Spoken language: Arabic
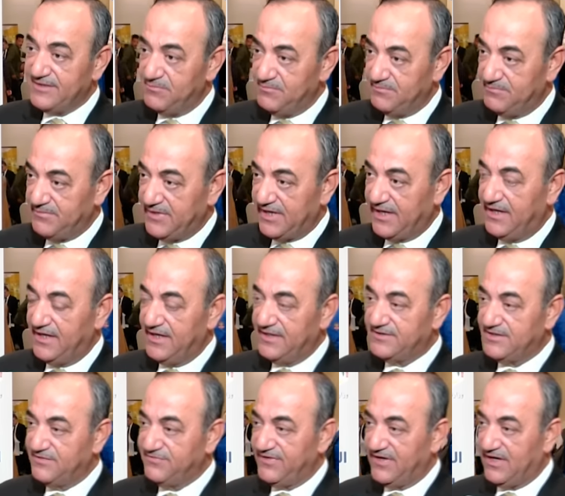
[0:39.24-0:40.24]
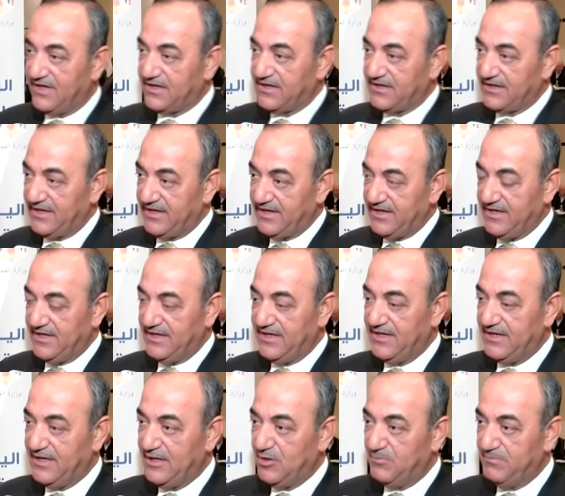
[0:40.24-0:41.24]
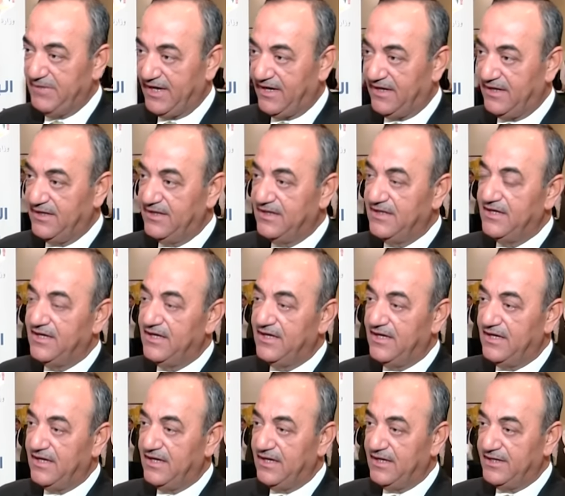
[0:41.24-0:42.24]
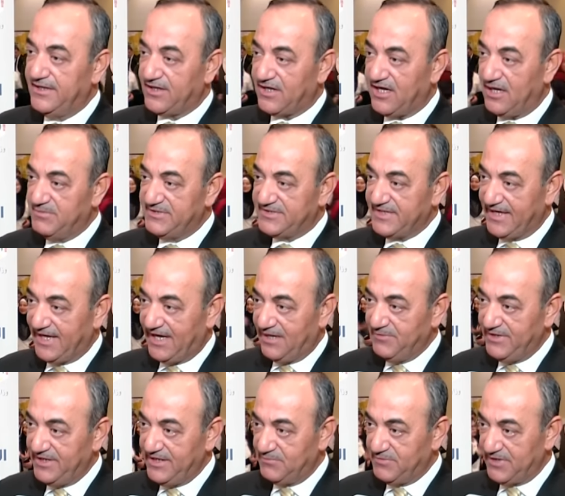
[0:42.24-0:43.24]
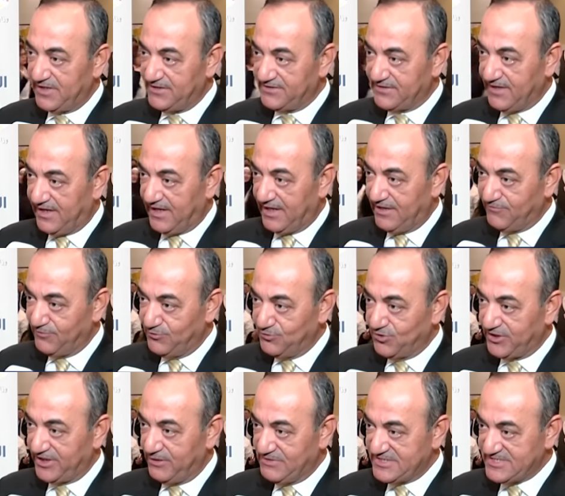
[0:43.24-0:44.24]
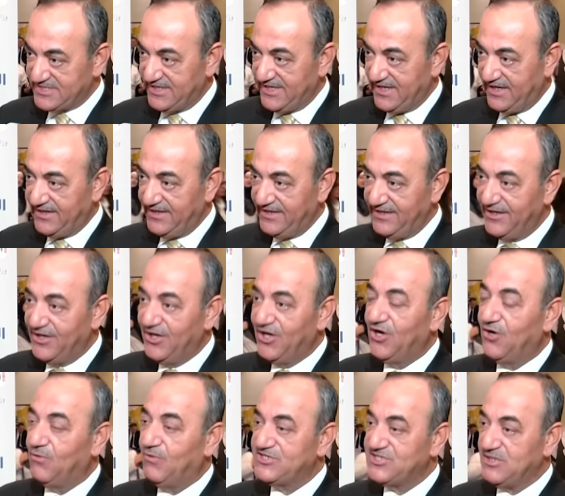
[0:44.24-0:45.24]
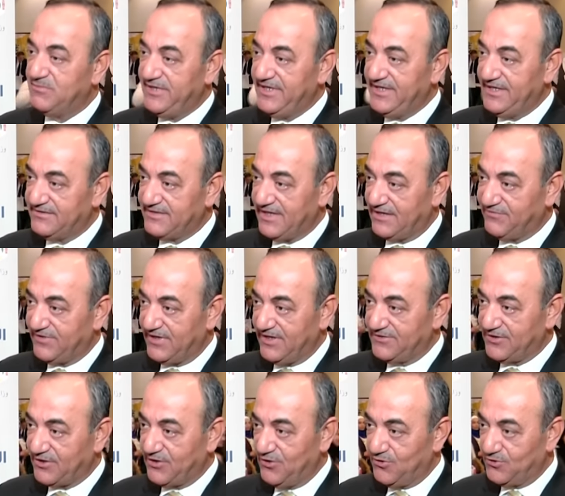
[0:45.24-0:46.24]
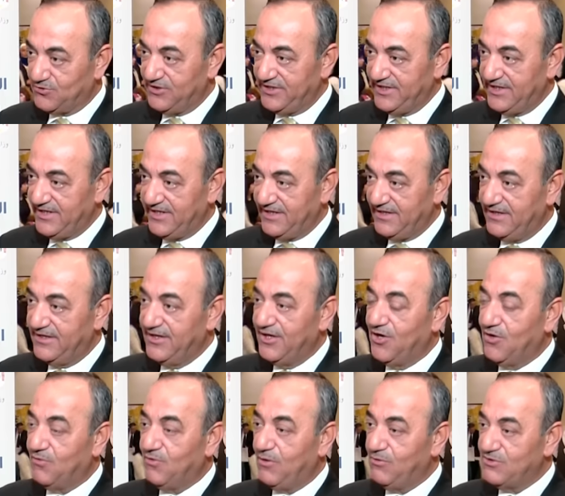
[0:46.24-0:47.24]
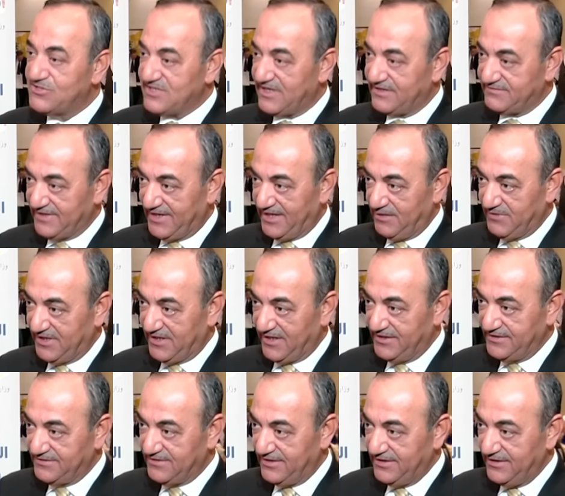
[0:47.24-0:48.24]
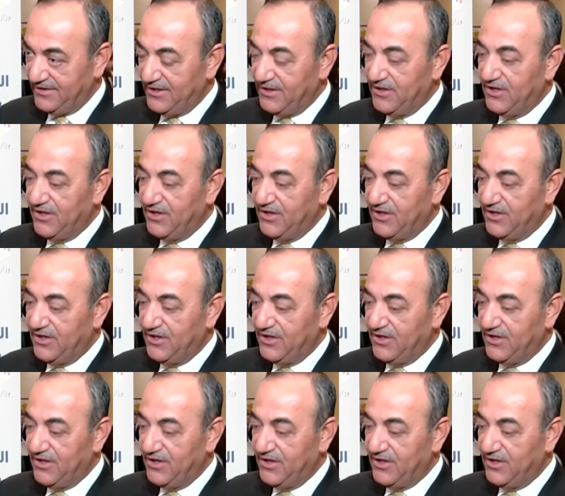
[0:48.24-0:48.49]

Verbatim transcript: تم الاتفاق آه، مع آه، نقابة العاملين بالقطاع الفندقي والسياحي وجمعية الفنادق الأردنية ووزارة العمل أيضا